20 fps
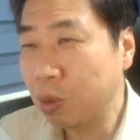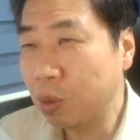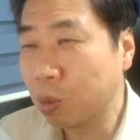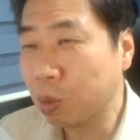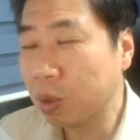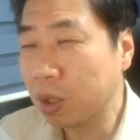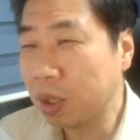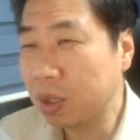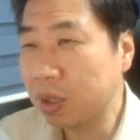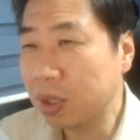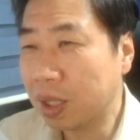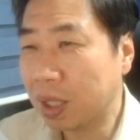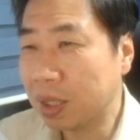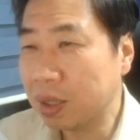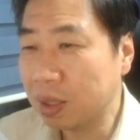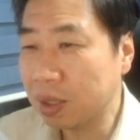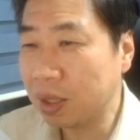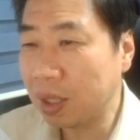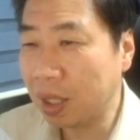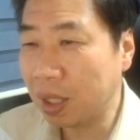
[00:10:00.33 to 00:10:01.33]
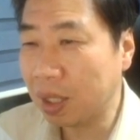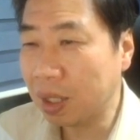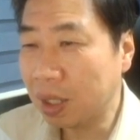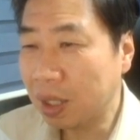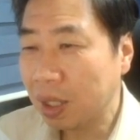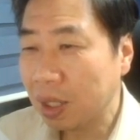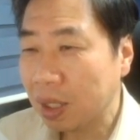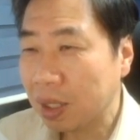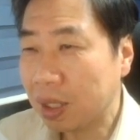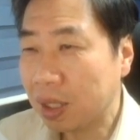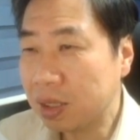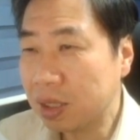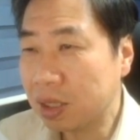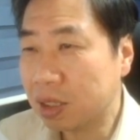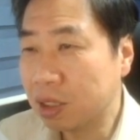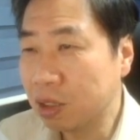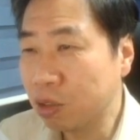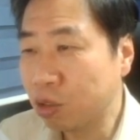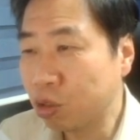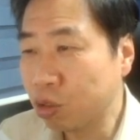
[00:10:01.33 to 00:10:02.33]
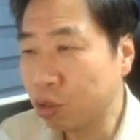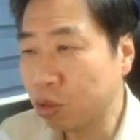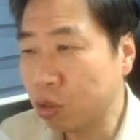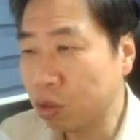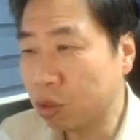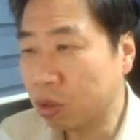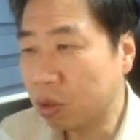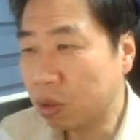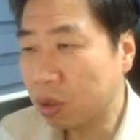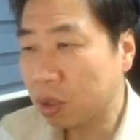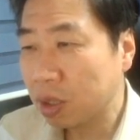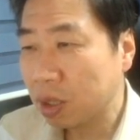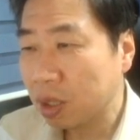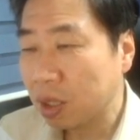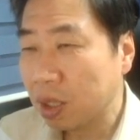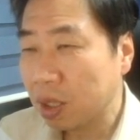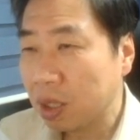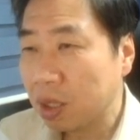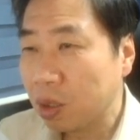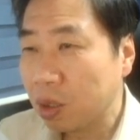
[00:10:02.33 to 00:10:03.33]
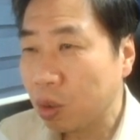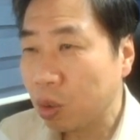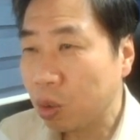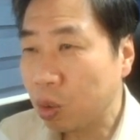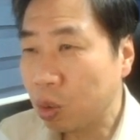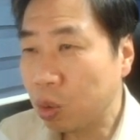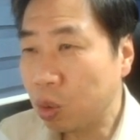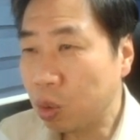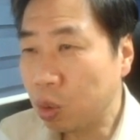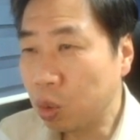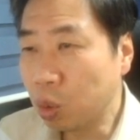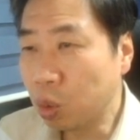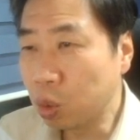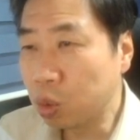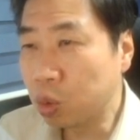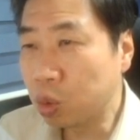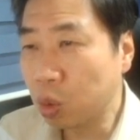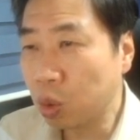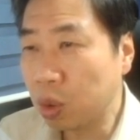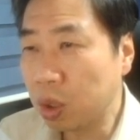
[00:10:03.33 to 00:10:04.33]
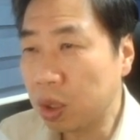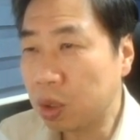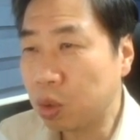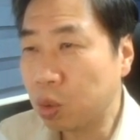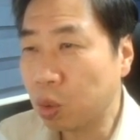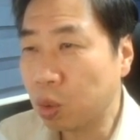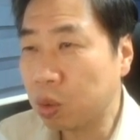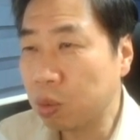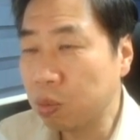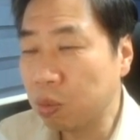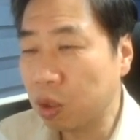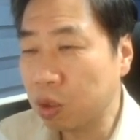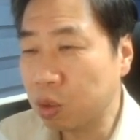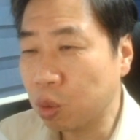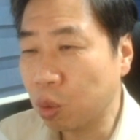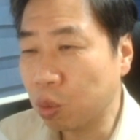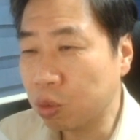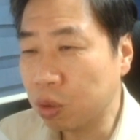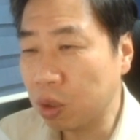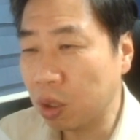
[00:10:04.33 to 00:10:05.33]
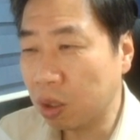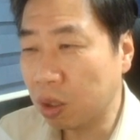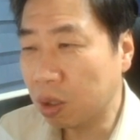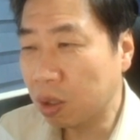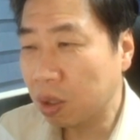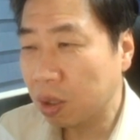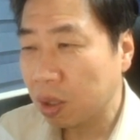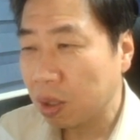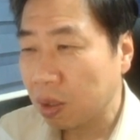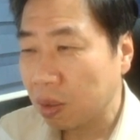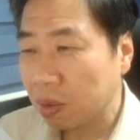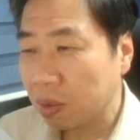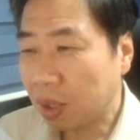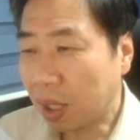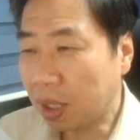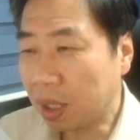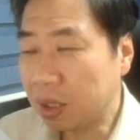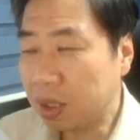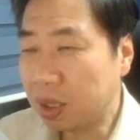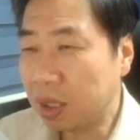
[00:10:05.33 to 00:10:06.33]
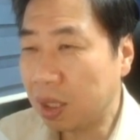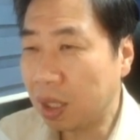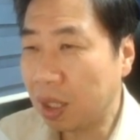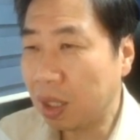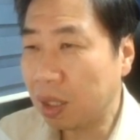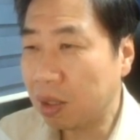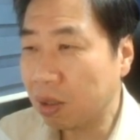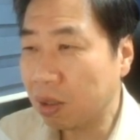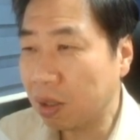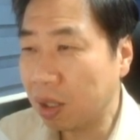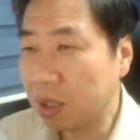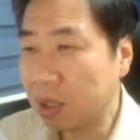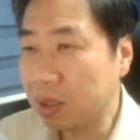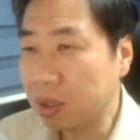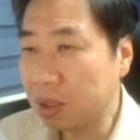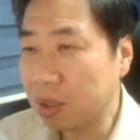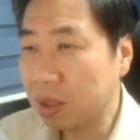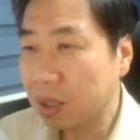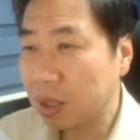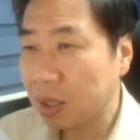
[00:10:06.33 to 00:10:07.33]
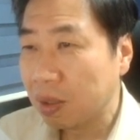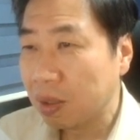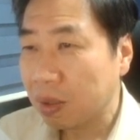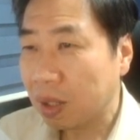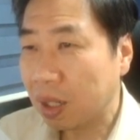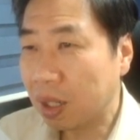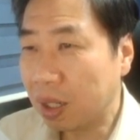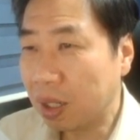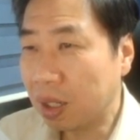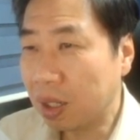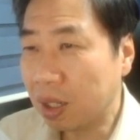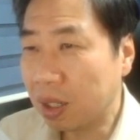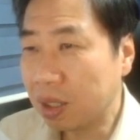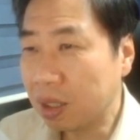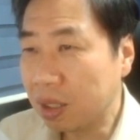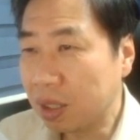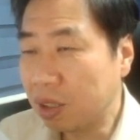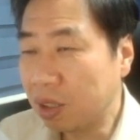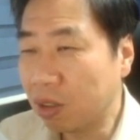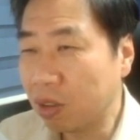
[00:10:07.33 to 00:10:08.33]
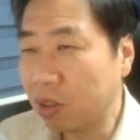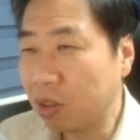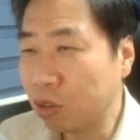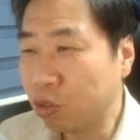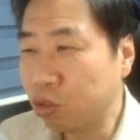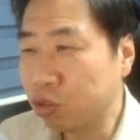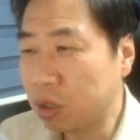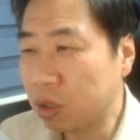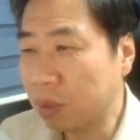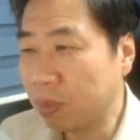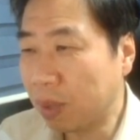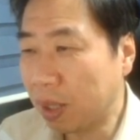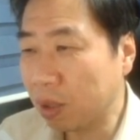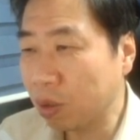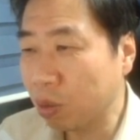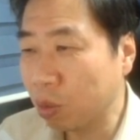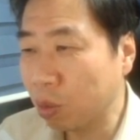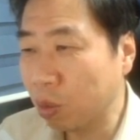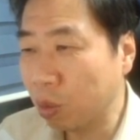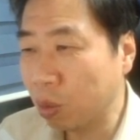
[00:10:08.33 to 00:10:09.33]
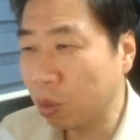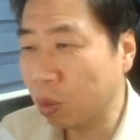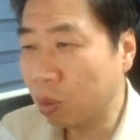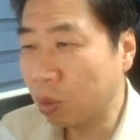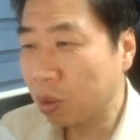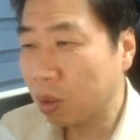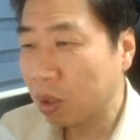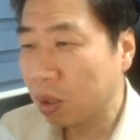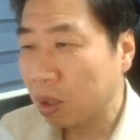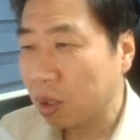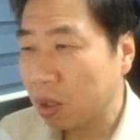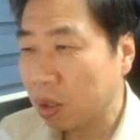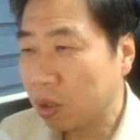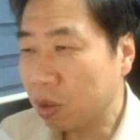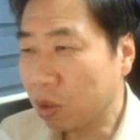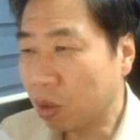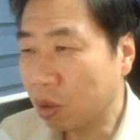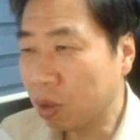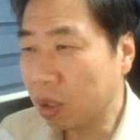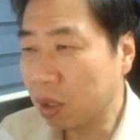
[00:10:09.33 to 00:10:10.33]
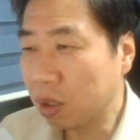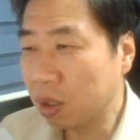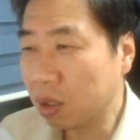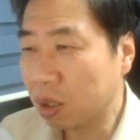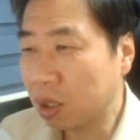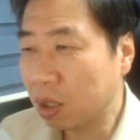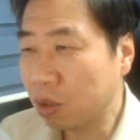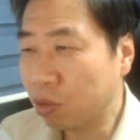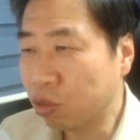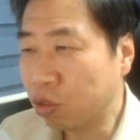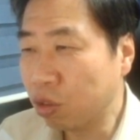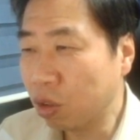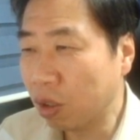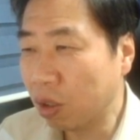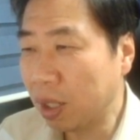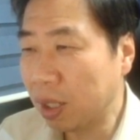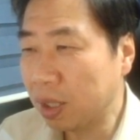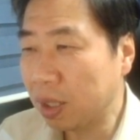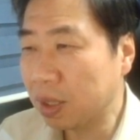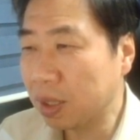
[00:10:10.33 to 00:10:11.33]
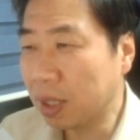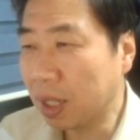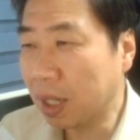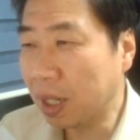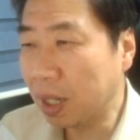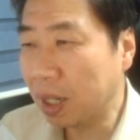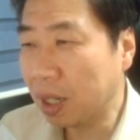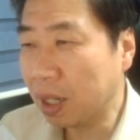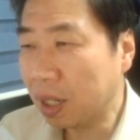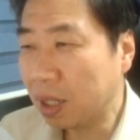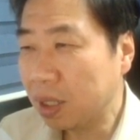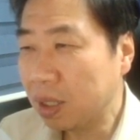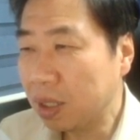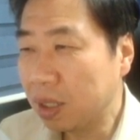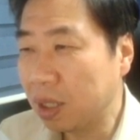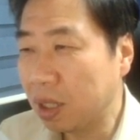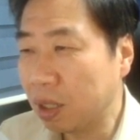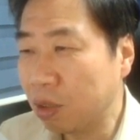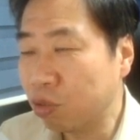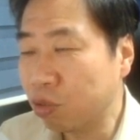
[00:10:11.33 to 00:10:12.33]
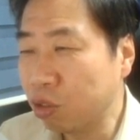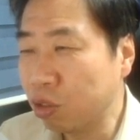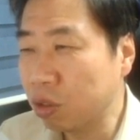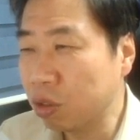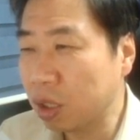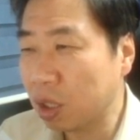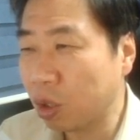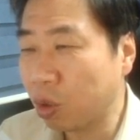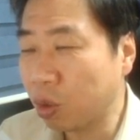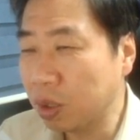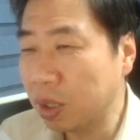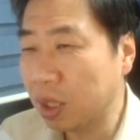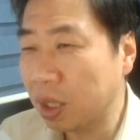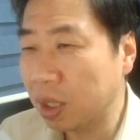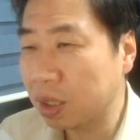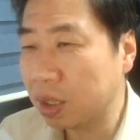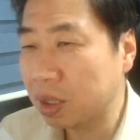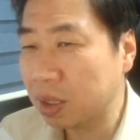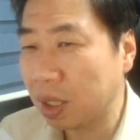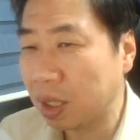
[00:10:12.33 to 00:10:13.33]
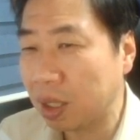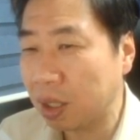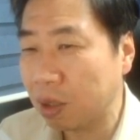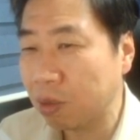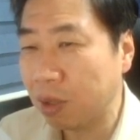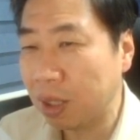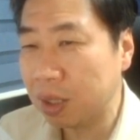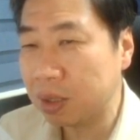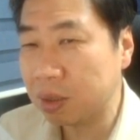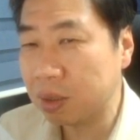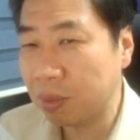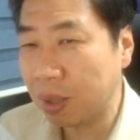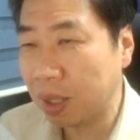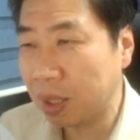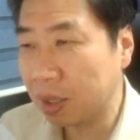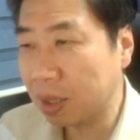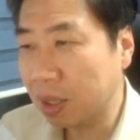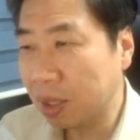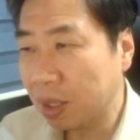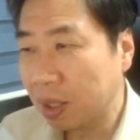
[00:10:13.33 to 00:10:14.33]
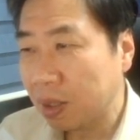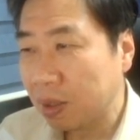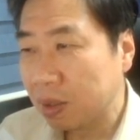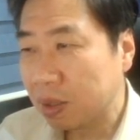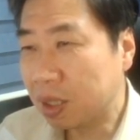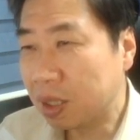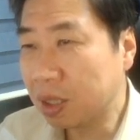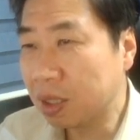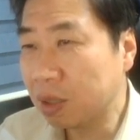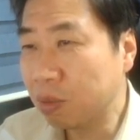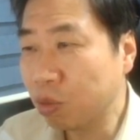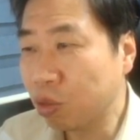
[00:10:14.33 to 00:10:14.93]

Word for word: 여기를 갔는데 사실 그 수로 요쪽이 조금 더 좋고요. 당시의 해설에는 아, 이런 거 두지 말고 여기를 이렇게 눌러야 된다. 이게 누르는 게 굉장히 크다라고 하지만 지금